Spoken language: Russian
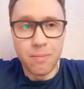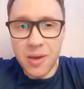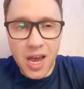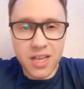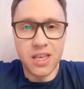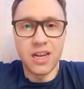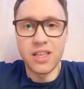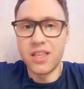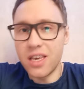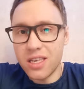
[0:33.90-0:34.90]
5
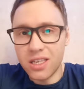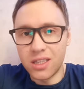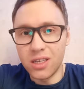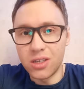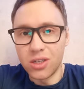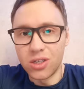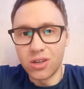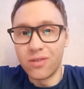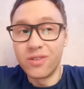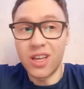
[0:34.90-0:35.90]
или 10
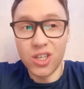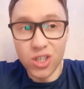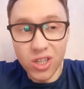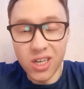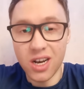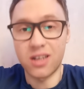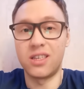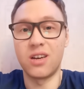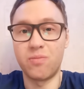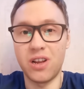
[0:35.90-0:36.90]
тысяч в ночных
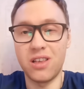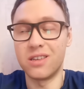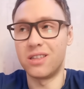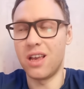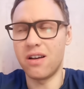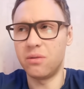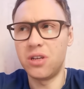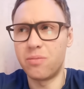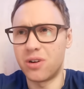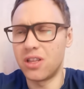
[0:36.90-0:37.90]
акциях протеста. Я
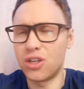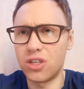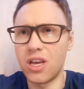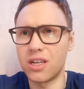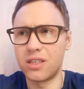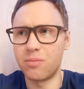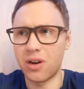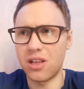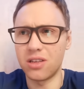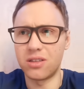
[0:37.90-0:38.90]
вообще про ночные акции
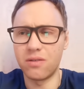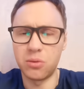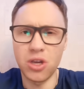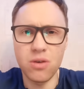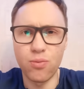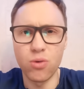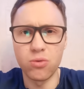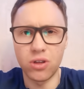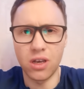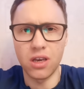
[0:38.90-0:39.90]
протеста вообще не
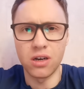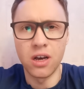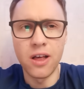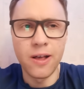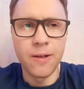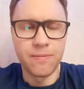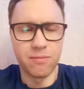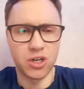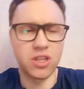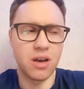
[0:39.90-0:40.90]
помню таких
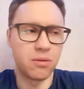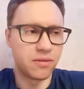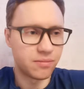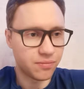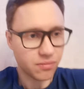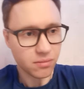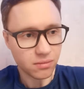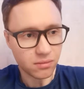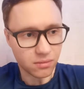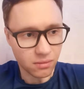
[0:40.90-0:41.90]
масштабов.
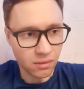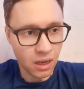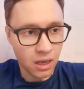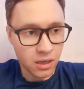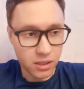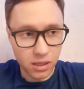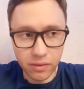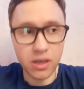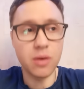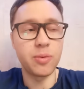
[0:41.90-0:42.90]

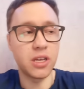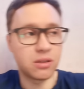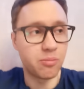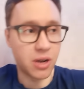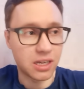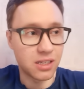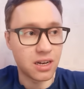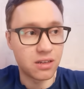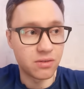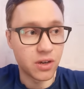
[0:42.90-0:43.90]
Силовики при этом
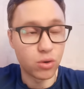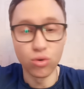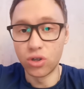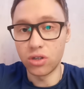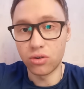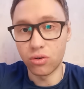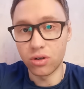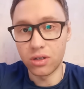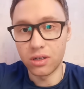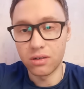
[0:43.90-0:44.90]
показали свои худшие
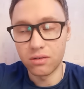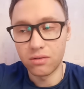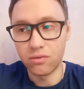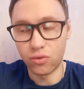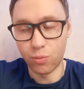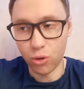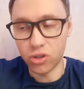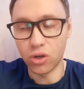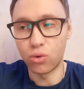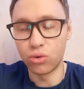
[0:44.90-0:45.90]
стороны, вот
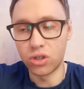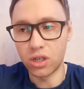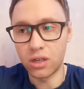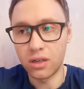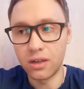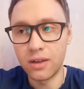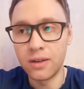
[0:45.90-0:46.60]
просто худшие.